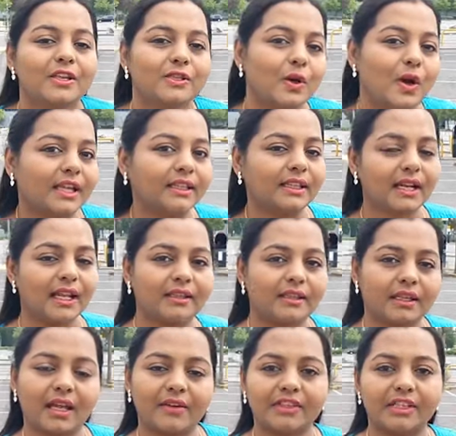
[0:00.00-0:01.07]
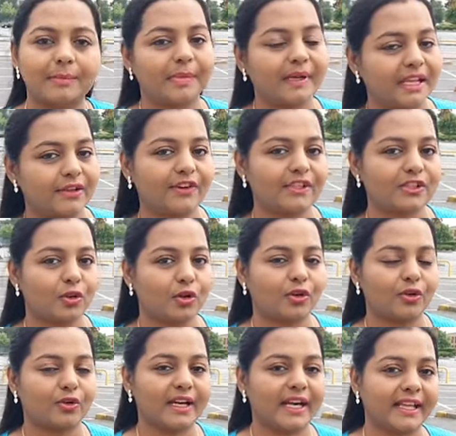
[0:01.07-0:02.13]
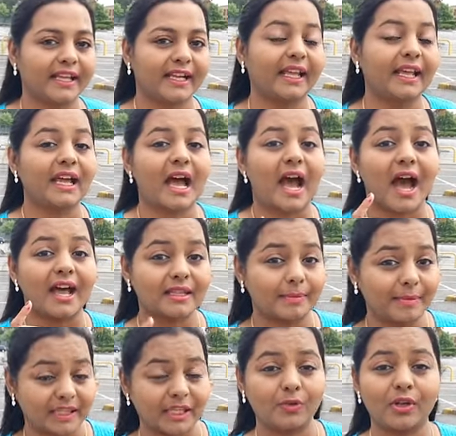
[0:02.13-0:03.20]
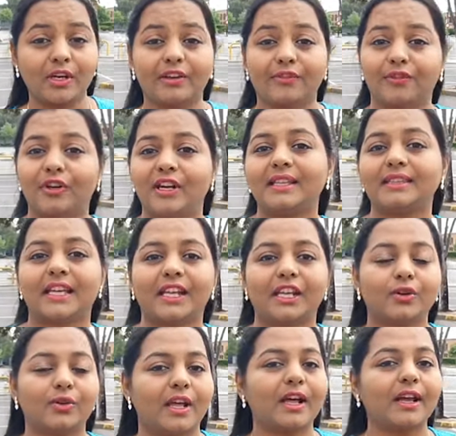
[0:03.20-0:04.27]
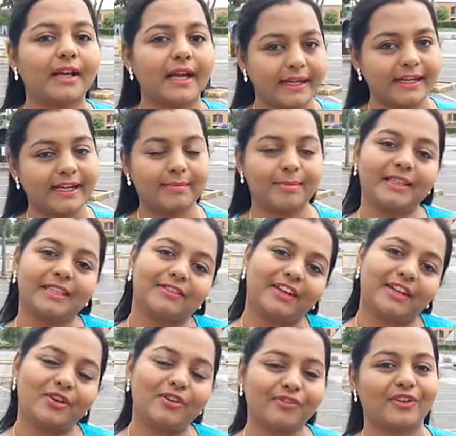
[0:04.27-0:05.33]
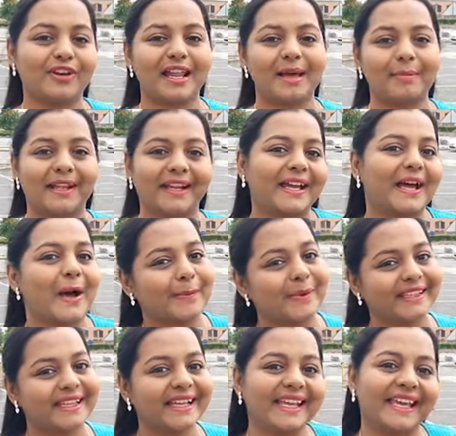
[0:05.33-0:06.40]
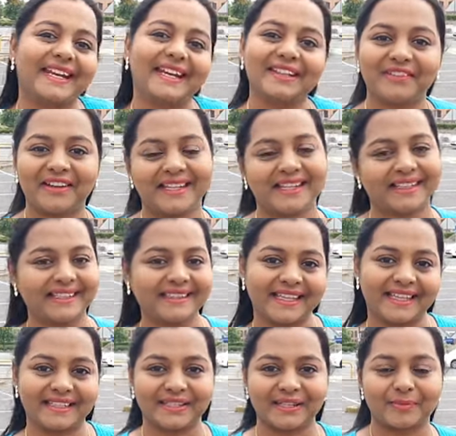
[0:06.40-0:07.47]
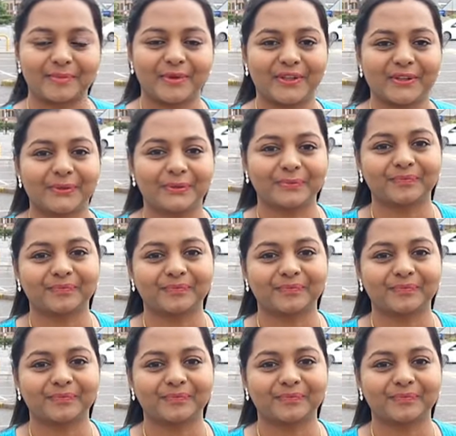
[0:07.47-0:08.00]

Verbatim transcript: ஸோ அதெல்லாம் தான் நான் வந்து ப்ரீஃபாக சொல்லணும்னு நினைக்கிறேன் அதை பற்றி உங்களுக்கு ஃபுல்லாக தெரியணும்னா கண்டிப்பாக இந்த வீடியோ ஃபுல்லாக பாருங்கள் அப்போ தான் என்னென்ன வீடு இருக்குன்னு தெரிஞ்சுக்க முடியும்